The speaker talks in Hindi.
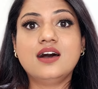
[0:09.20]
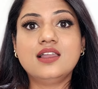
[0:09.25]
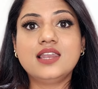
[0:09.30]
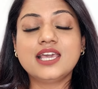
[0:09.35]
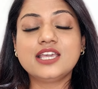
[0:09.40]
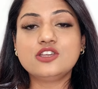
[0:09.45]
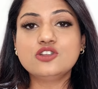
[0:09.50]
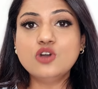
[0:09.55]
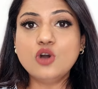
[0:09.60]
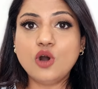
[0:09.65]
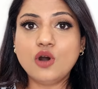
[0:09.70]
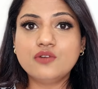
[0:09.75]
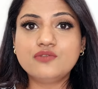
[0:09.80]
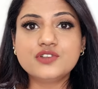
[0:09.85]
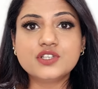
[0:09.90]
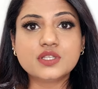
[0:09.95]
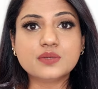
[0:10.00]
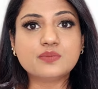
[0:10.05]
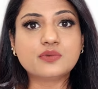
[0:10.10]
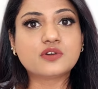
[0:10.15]
like you know
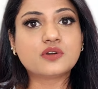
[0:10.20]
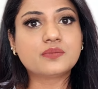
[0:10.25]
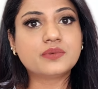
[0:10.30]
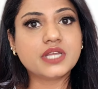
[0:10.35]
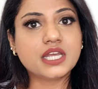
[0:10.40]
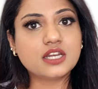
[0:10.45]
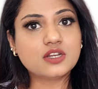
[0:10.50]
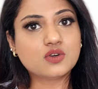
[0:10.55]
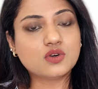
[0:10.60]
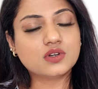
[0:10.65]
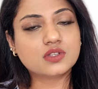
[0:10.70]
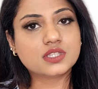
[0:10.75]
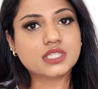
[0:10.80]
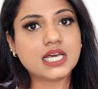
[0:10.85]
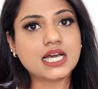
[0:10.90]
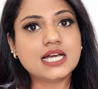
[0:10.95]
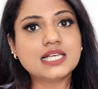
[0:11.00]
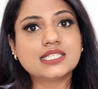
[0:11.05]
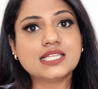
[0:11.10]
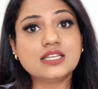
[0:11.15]
office appropriate
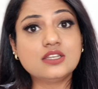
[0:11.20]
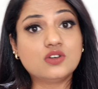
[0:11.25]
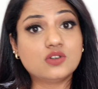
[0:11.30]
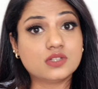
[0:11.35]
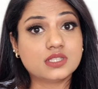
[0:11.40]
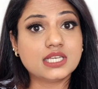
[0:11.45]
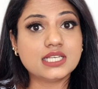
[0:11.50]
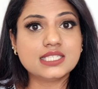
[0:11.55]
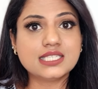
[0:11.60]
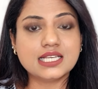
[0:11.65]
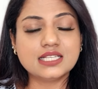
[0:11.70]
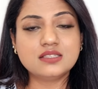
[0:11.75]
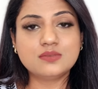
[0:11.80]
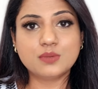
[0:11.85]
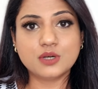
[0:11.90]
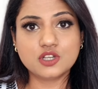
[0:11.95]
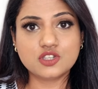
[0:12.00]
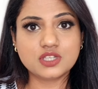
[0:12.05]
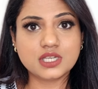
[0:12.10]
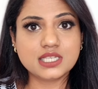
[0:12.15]
kurtas and kurta
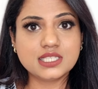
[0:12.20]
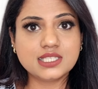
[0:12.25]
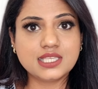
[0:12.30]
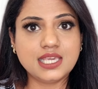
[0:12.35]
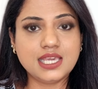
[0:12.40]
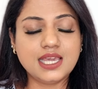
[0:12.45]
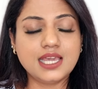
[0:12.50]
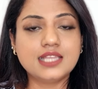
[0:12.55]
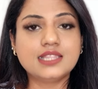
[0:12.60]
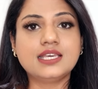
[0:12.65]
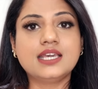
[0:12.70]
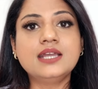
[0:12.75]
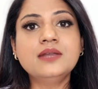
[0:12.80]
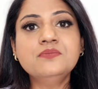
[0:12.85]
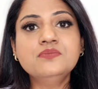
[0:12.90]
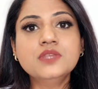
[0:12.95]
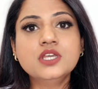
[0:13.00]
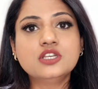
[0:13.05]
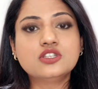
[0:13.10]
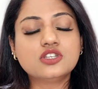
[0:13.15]
sets purchase किए थे.
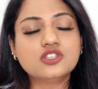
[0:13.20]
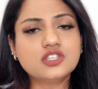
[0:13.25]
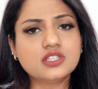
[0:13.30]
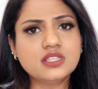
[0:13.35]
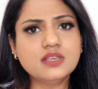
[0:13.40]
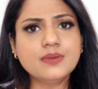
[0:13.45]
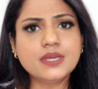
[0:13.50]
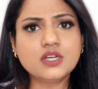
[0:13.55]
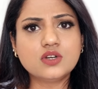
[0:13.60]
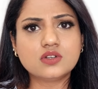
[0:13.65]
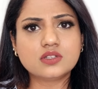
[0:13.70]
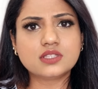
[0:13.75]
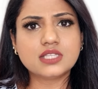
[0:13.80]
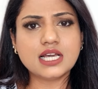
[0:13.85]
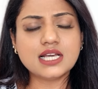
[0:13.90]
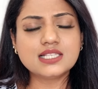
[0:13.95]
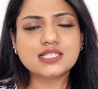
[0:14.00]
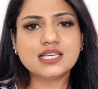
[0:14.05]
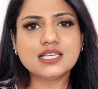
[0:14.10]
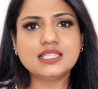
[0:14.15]
So जितने भी
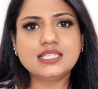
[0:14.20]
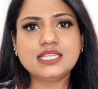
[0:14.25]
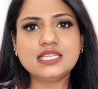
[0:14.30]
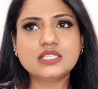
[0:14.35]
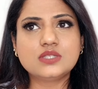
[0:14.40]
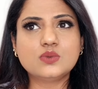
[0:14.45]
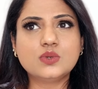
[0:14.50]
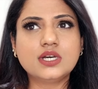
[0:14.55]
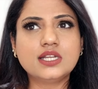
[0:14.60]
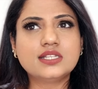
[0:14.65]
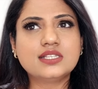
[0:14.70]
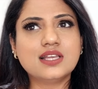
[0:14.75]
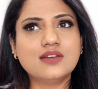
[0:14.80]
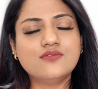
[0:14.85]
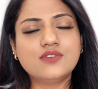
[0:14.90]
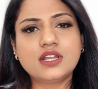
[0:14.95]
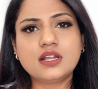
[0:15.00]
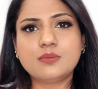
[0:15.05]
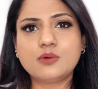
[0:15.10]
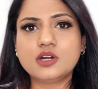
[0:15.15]
kurtas हैं, these were
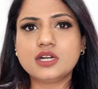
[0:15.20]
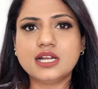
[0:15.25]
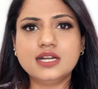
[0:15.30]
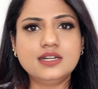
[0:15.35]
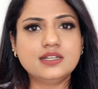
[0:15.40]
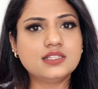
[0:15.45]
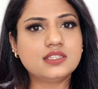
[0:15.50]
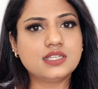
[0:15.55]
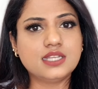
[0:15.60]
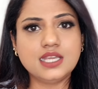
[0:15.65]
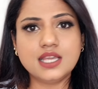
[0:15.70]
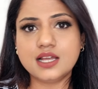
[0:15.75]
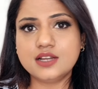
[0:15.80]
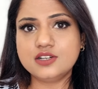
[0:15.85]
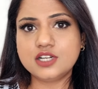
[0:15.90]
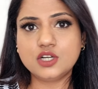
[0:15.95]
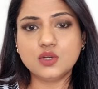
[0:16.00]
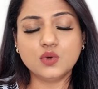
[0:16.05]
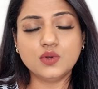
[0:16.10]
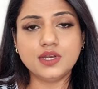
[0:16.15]
somewhere about under
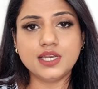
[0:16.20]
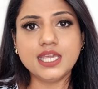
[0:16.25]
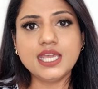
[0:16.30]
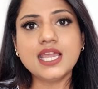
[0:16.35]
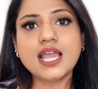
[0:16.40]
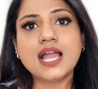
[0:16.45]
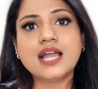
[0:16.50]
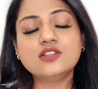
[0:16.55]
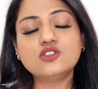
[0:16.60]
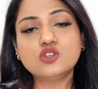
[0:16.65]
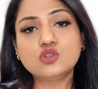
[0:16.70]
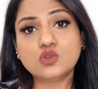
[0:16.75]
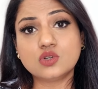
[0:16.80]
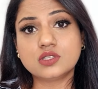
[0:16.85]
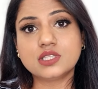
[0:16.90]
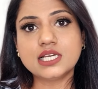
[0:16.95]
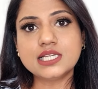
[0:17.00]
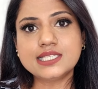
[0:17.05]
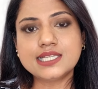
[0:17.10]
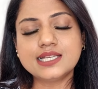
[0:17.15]
300 only. And जो
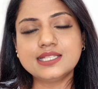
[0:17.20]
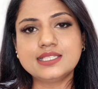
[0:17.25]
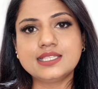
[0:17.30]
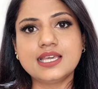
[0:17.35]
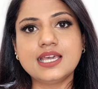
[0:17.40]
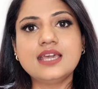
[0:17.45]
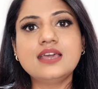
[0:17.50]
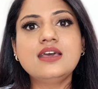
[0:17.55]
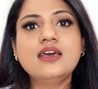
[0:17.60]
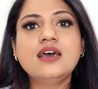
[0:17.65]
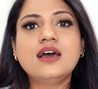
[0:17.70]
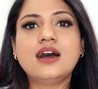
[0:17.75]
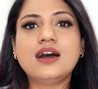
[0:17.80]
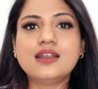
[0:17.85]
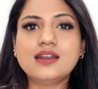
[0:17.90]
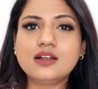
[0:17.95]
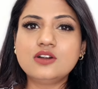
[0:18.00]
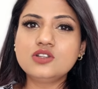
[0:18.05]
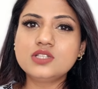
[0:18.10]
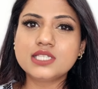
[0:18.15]
kurta sets है,
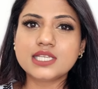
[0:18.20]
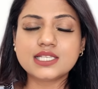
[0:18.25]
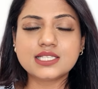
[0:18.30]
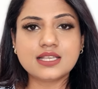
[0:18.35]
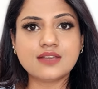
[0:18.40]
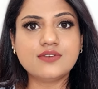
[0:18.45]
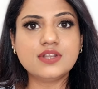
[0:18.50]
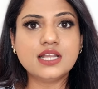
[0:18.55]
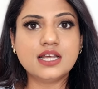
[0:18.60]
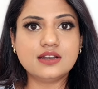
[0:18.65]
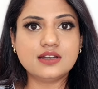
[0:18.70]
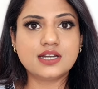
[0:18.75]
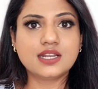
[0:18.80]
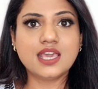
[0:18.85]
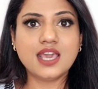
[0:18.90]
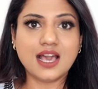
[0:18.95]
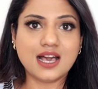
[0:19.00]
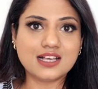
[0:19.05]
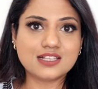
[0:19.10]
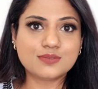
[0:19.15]
around 6-700
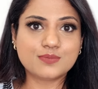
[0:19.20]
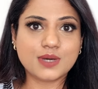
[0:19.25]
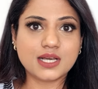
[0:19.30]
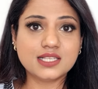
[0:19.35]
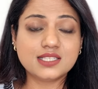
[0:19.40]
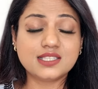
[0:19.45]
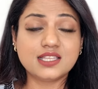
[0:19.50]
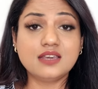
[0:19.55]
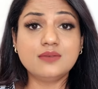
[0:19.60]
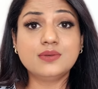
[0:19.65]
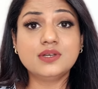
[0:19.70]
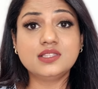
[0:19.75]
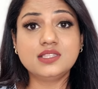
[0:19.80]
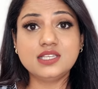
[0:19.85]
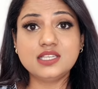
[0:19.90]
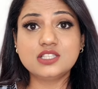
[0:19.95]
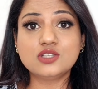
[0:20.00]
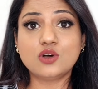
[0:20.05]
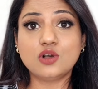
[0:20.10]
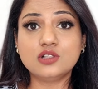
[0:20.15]
के आसपास थे. But
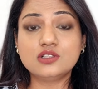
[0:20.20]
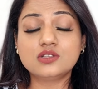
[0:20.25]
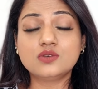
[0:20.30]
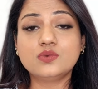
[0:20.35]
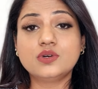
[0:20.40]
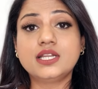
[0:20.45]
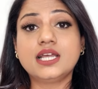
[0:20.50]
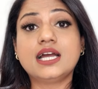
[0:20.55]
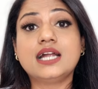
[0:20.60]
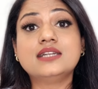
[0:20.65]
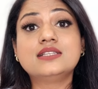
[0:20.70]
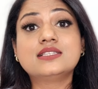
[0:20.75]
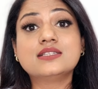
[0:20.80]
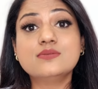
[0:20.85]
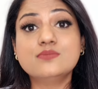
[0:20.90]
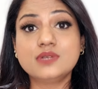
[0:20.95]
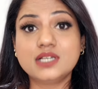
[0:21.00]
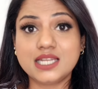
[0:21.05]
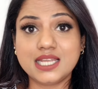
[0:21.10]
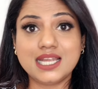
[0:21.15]
these also were at
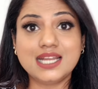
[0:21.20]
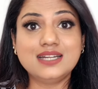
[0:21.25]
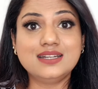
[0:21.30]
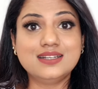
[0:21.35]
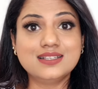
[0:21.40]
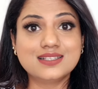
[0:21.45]
some great